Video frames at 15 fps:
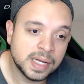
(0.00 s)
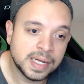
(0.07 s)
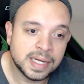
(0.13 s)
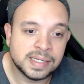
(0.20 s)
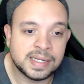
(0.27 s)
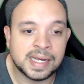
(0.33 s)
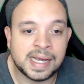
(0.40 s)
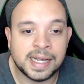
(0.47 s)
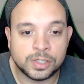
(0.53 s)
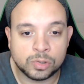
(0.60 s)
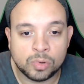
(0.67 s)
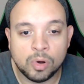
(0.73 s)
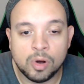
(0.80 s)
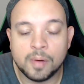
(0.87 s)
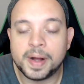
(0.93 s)
Seguinte,
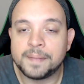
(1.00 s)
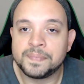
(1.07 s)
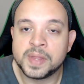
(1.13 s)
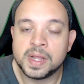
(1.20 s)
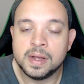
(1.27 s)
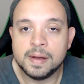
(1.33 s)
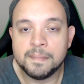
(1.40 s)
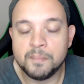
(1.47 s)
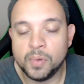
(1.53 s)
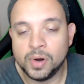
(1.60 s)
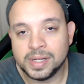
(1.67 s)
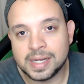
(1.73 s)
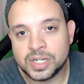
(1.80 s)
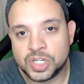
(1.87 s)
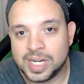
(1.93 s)
turma,
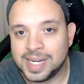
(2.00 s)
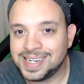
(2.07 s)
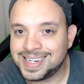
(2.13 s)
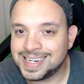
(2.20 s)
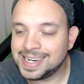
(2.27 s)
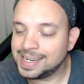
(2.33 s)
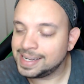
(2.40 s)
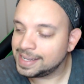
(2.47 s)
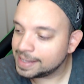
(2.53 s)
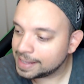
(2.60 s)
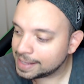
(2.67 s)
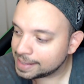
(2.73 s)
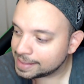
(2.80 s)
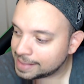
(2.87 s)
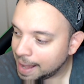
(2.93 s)
muita gente
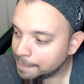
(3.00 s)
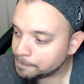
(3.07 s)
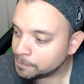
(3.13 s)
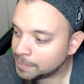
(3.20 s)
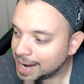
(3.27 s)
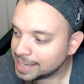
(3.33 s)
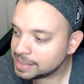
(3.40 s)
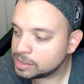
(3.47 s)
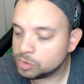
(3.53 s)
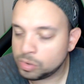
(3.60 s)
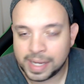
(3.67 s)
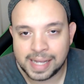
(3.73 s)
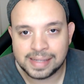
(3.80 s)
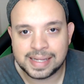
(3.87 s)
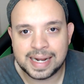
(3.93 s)
tá mais do
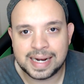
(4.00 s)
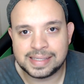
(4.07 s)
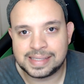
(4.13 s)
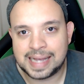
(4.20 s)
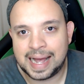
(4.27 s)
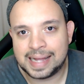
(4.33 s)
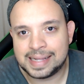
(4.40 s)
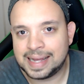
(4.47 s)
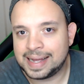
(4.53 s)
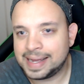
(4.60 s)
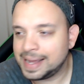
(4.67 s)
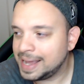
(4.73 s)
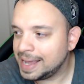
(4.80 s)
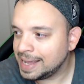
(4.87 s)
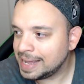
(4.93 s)
que interessada
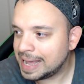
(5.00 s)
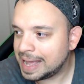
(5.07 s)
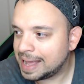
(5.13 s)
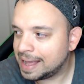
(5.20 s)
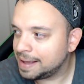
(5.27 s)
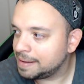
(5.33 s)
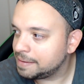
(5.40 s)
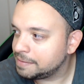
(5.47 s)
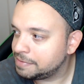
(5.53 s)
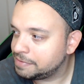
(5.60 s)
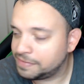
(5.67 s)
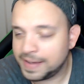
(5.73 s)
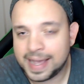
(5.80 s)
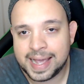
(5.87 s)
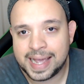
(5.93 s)
em
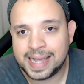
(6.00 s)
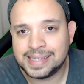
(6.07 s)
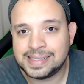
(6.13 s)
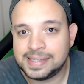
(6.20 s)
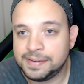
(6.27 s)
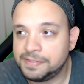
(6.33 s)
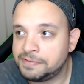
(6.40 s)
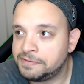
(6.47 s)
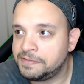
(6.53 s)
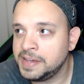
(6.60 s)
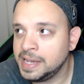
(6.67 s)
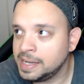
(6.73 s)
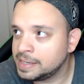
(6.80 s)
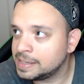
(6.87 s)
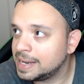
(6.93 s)
ver esse
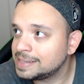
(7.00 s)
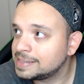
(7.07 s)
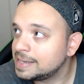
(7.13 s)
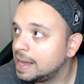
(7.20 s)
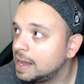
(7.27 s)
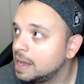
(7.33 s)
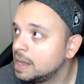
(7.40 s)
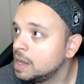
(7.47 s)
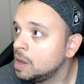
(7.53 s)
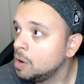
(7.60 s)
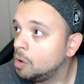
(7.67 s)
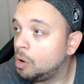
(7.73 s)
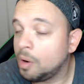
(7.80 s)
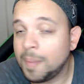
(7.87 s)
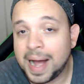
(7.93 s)
fim, essa
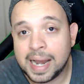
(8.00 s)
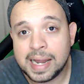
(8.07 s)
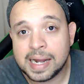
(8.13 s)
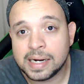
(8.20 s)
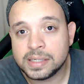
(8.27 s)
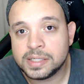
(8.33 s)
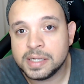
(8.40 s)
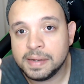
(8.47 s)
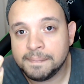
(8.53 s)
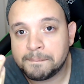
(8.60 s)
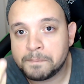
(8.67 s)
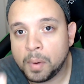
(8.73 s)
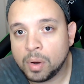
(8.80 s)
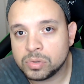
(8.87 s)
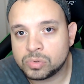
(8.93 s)
roubalheira de
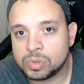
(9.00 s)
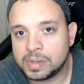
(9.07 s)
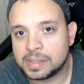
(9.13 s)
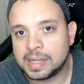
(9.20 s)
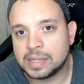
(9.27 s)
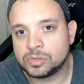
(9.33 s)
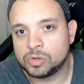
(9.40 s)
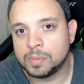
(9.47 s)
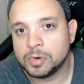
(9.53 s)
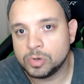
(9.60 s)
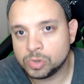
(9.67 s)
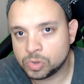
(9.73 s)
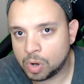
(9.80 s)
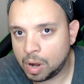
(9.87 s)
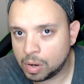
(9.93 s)
imposto que tá sobre os
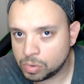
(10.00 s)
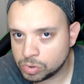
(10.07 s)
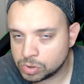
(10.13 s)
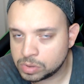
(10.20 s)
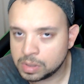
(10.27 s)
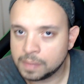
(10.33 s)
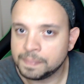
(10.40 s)
jogos